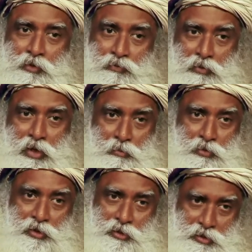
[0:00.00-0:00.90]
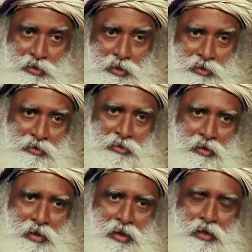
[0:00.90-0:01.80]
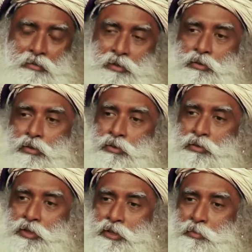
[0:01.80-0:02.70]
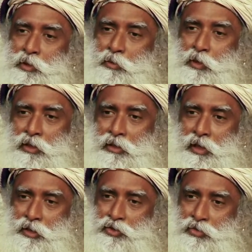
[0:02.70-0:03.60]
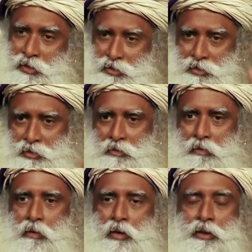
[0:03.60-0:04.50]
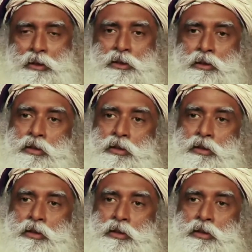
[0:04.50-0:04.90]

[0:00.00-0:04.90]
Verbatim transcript: நீங்க அந்த மாதிரி ஒரு நிலைக்கு வந்திருந்தா இல்லனா நம்பிக்கைன்னு பெரிய வார்த்தையெல்லாம் பேசாதீங்க